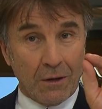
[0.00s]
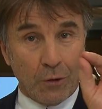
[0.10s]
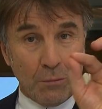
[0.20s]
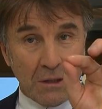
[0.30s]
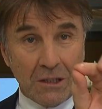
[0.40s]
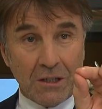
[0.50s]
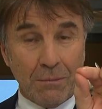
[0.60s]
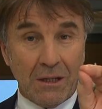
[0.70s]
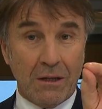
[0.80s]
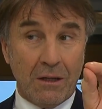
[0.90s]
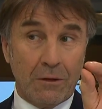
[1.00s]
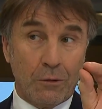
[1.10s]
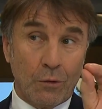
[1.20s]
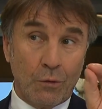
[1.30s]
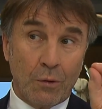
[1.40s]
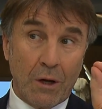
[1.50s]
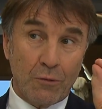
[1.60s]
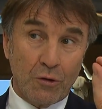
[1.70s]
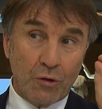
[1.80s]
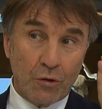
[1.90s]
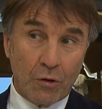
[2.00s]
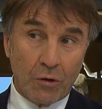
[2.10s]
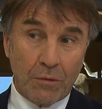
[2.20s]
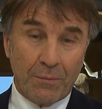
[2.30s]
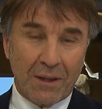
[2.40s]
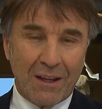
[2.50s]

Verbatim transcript: come dice Benedetto, cura ogni giorno